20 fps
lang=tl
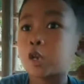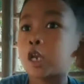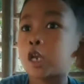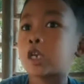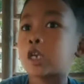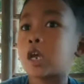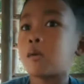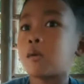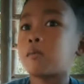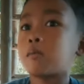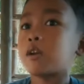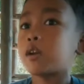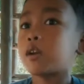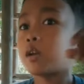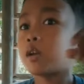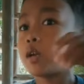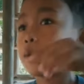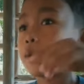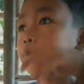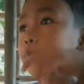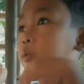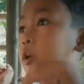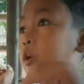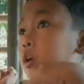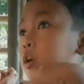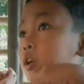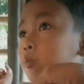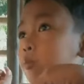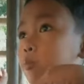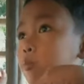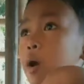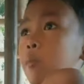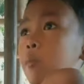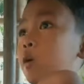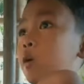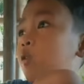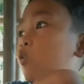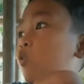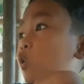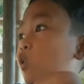ang daming iba,
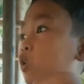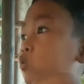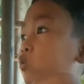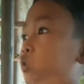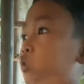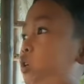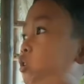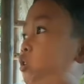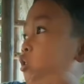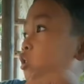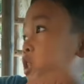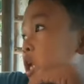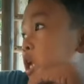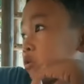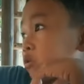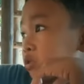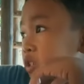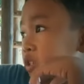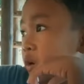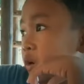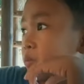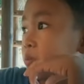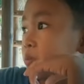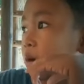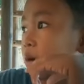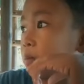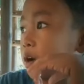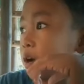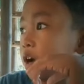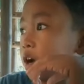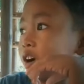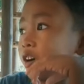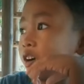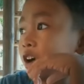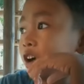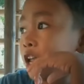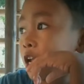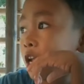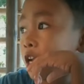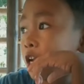ibabaguhin ko ito, tapos siyang
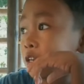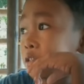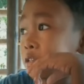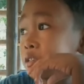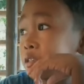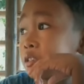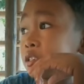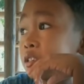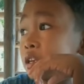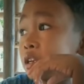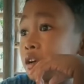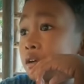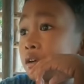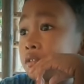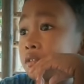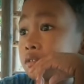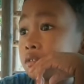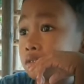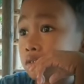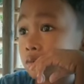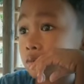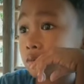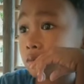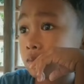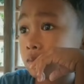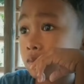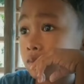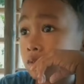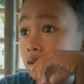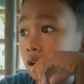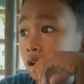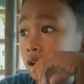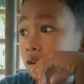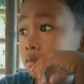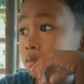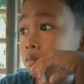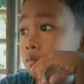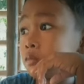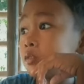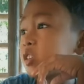babagayin. Babaguhin mo tong bahay?
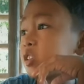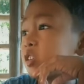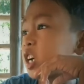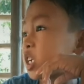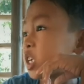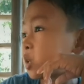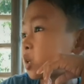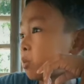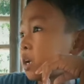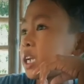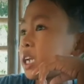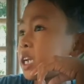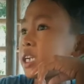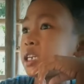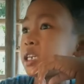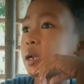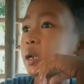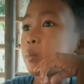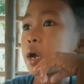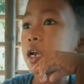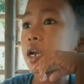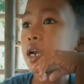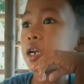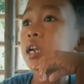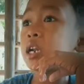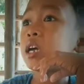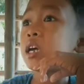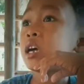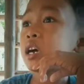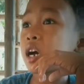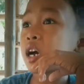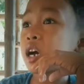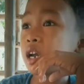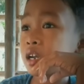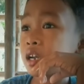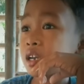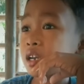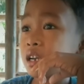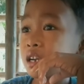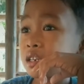Mm, kasi maliit naman. Mali
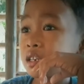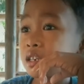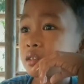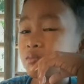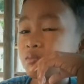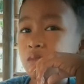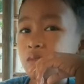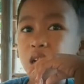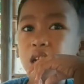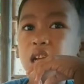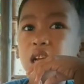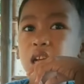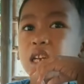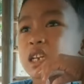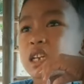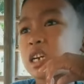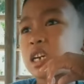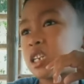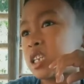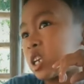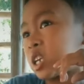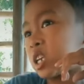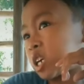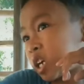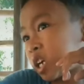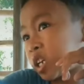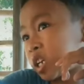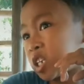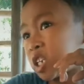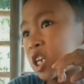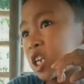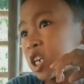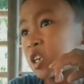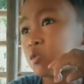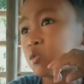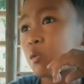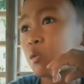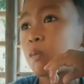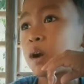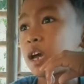Ay, maliit kasi kay
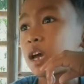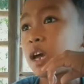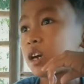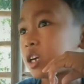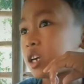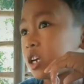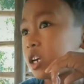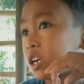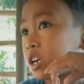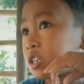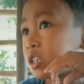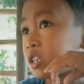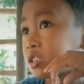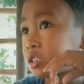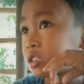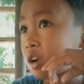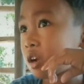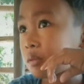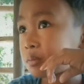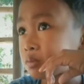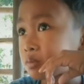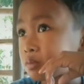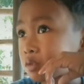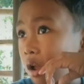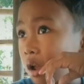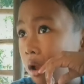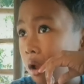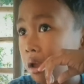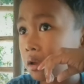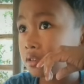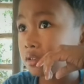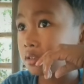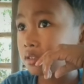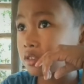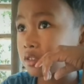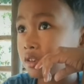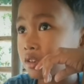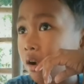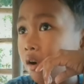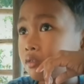tito malaki. Ay, gusto mo yung
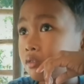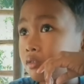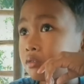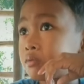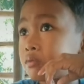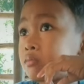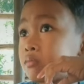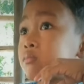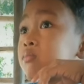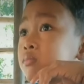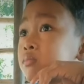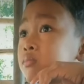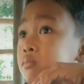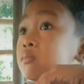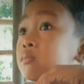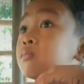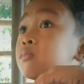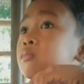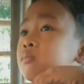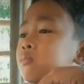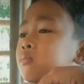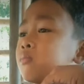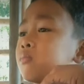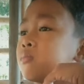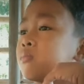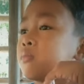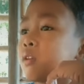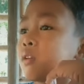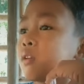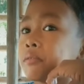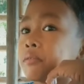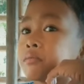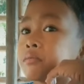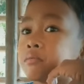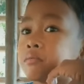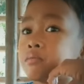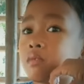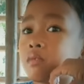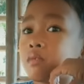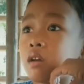malaking bahay, patatayuan mo ko ng malaking
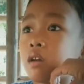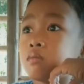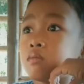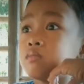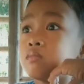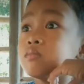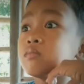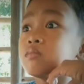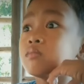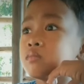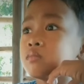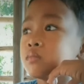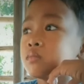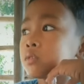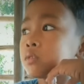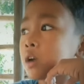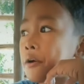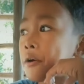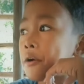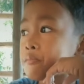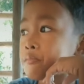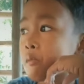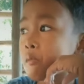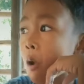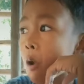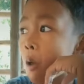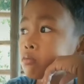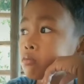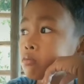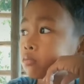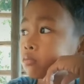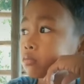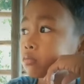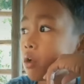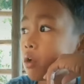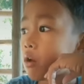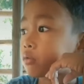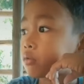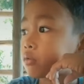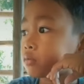bahay. Mm. Wow, ang
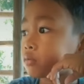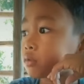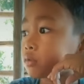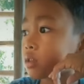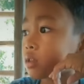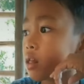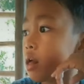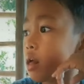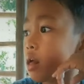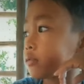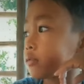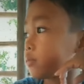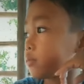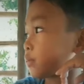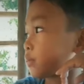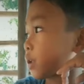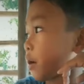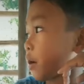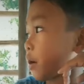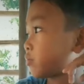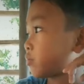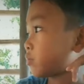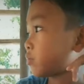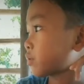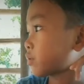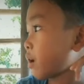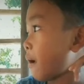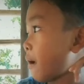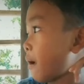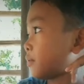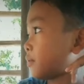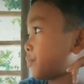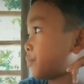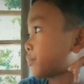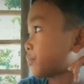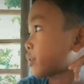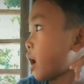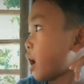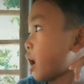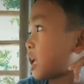galing naman.
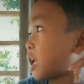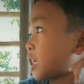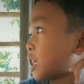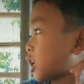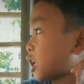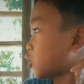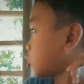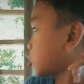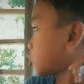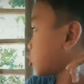Tapos, tapos